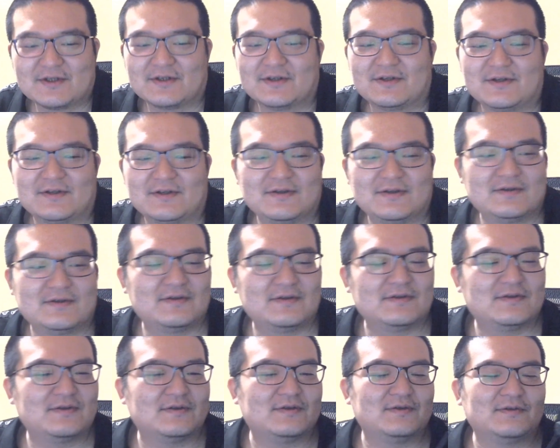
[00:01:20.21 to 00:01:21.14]
ね。
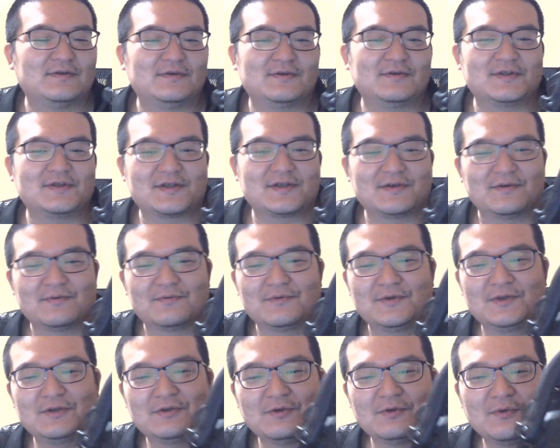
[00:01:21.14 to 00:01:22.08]
しかも、
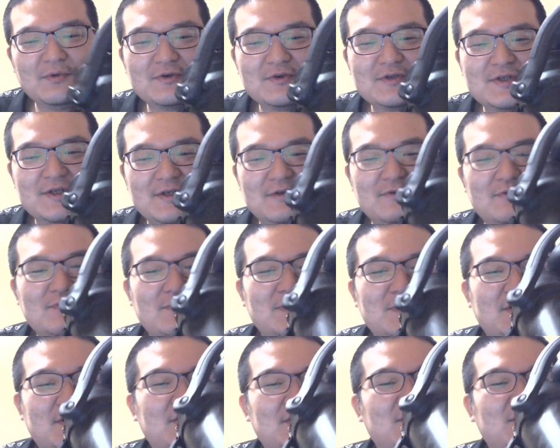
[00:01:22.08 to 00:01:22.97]
フィットボクシングをね、